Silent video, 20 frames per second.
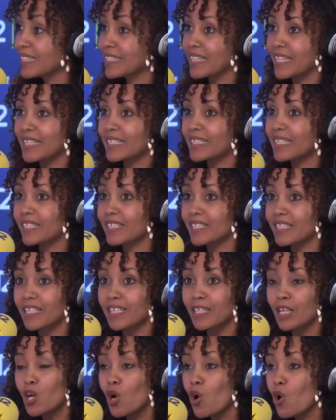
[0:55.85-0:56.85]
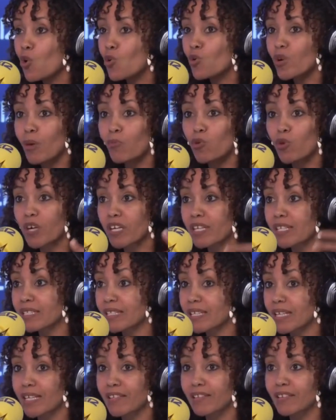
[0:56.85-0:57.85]
Tienes que ser una mujer
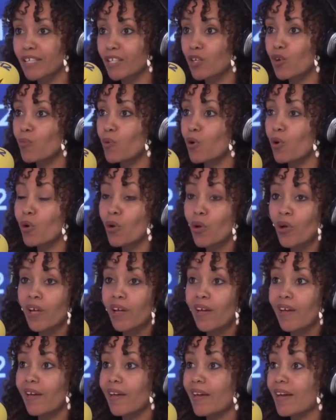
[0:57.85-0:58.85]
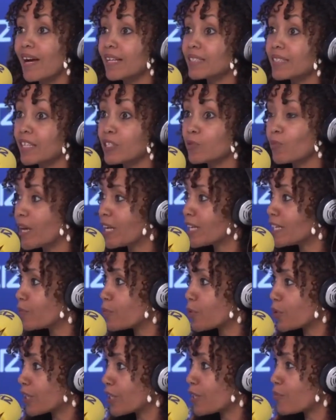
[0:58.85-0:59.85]
excelente como eh, Asa
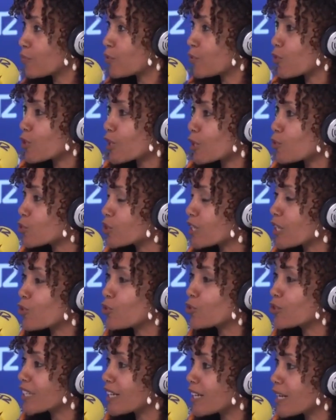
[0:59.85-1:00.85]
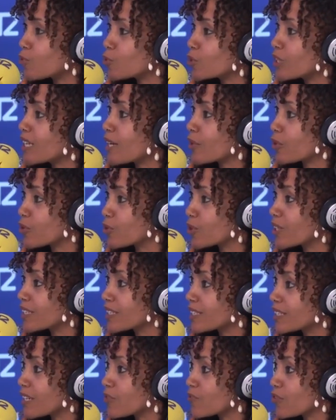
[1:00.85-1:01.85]
Ismail, por ejemplo, ¿no? Que lucha contra la mutilación
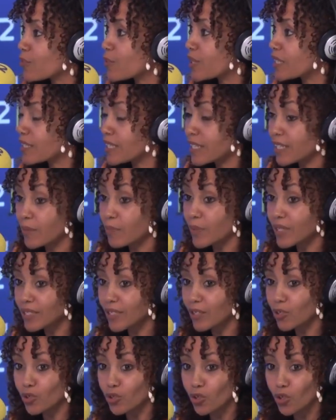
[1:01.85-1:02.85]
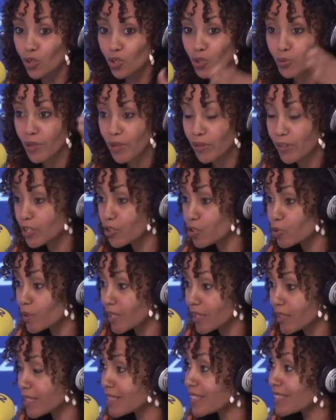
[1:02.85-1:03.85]
genital femenina. ¿Y qué pasa con todos los vecinos,
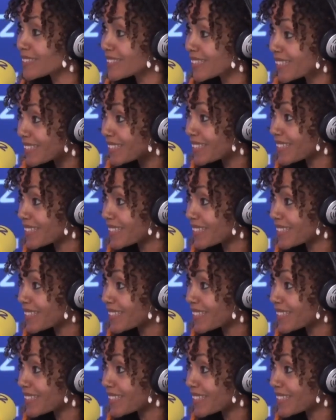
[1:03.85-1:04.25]
vecinas que